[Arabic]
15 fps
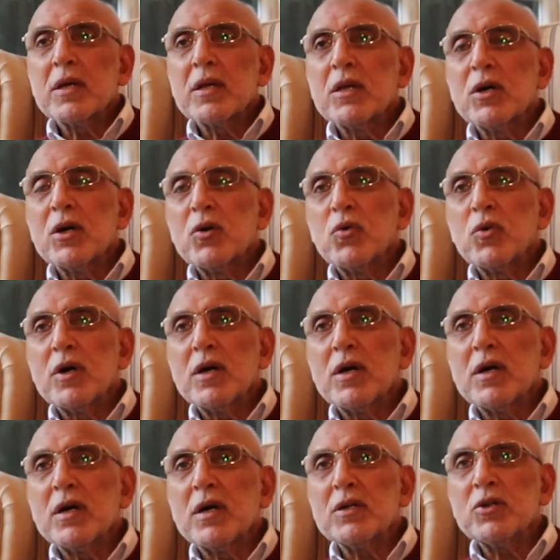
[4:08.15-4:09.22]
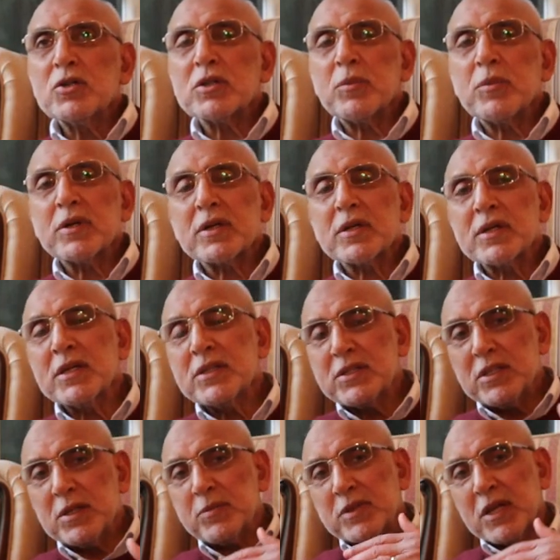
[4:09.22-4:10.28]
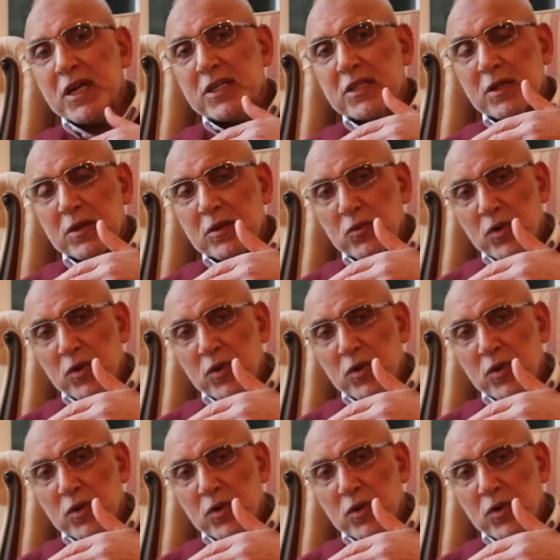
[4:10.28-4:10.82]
اللي هو يعتبر جدي من ناحية